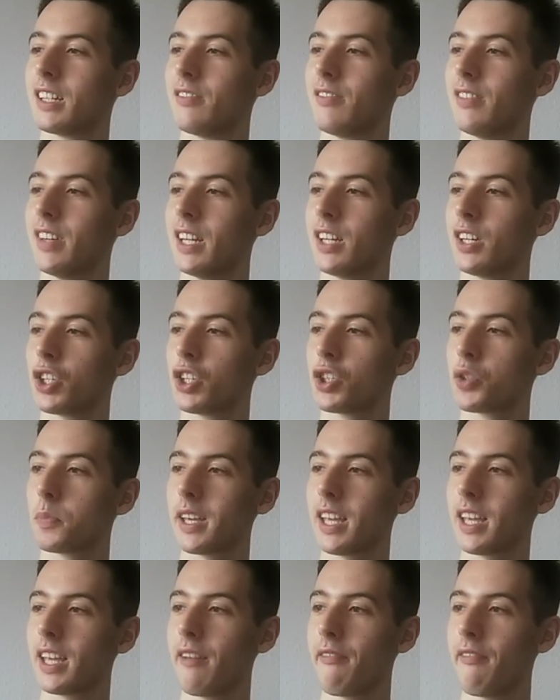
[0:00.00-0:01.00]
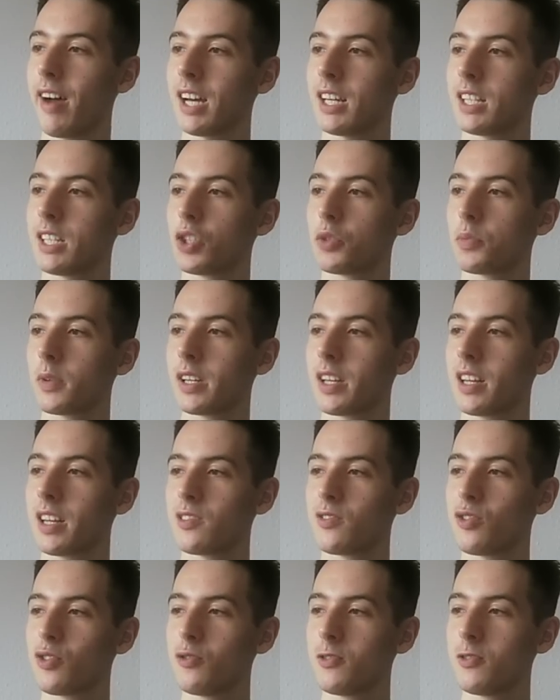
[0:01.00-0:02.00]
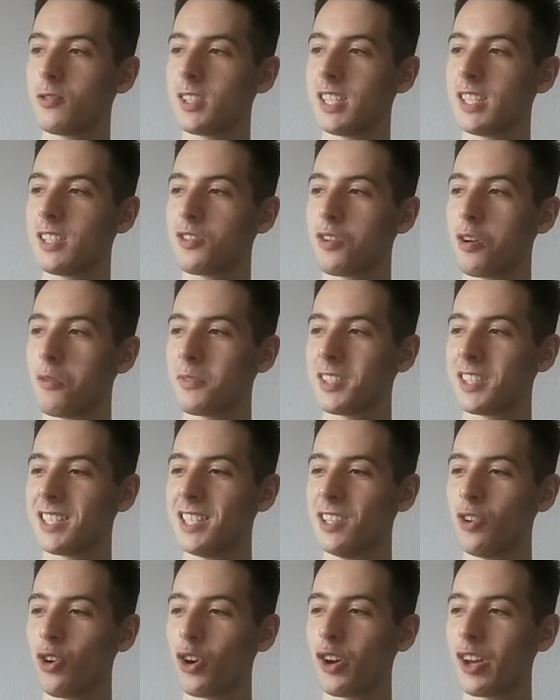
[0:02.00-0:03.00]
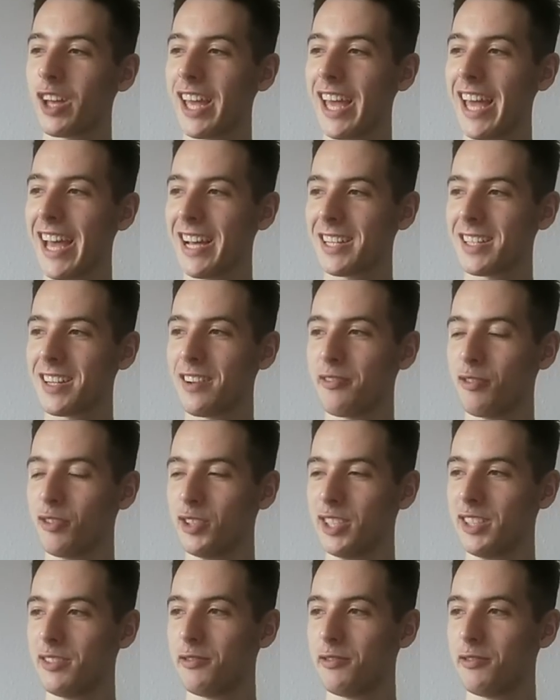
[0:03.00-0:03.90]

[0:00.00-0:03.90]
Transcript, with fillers: wenn er Springer F8 den Springer dazwischen zieht, kommt es hier noch Ärger von,